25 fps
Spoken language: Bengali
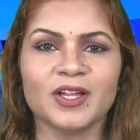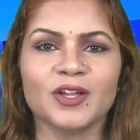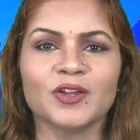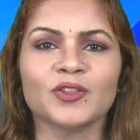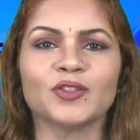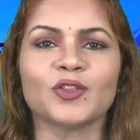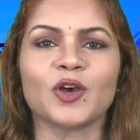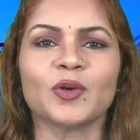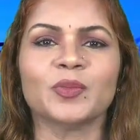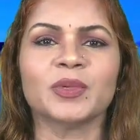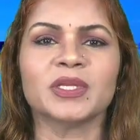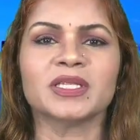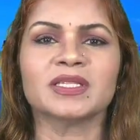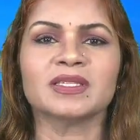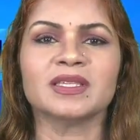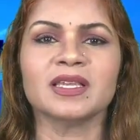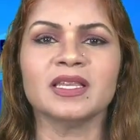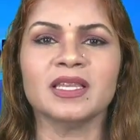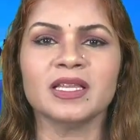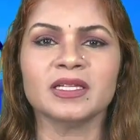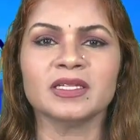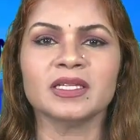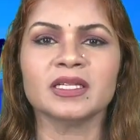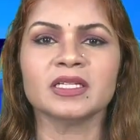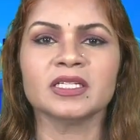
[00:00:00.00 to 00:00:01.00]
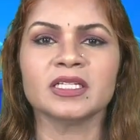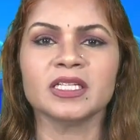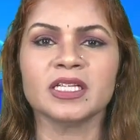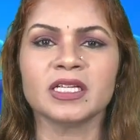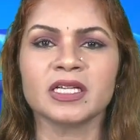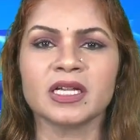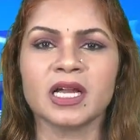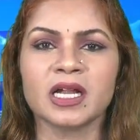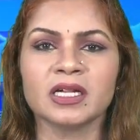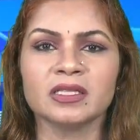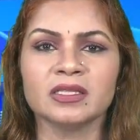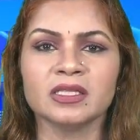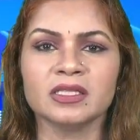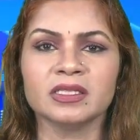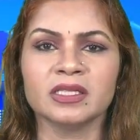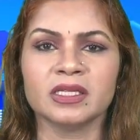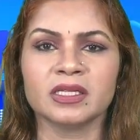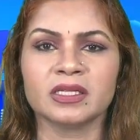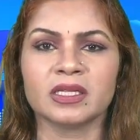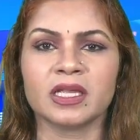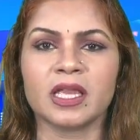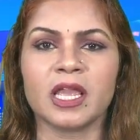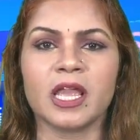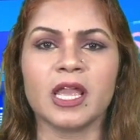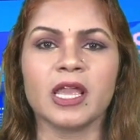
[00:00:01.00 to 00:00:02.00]
তবে সিলেটের শিক্ষার্থীদের
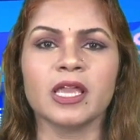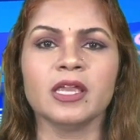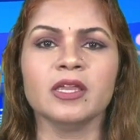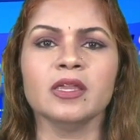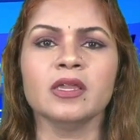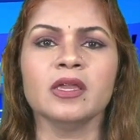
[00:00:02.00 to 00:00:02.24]
এই